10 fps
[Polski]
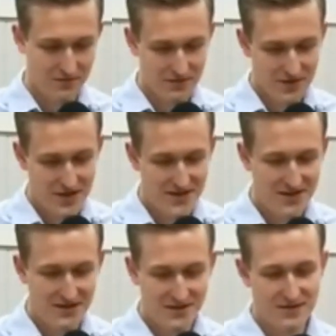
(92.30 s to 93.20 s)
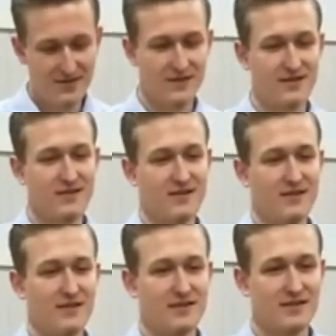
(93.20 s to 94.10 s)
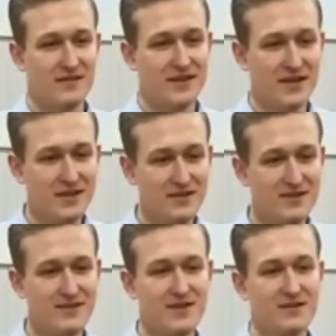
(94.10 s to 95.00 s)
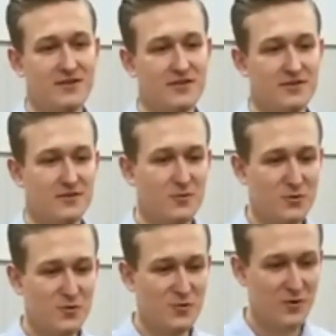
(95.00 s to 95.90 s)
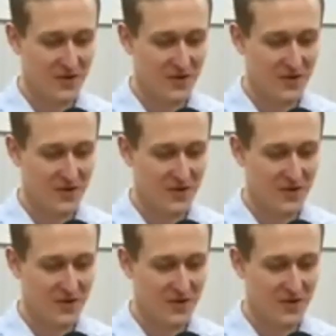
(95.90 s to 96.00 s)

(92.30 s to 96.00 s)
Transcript: nie jest Y, na jeźdźca czy, czy ustrój.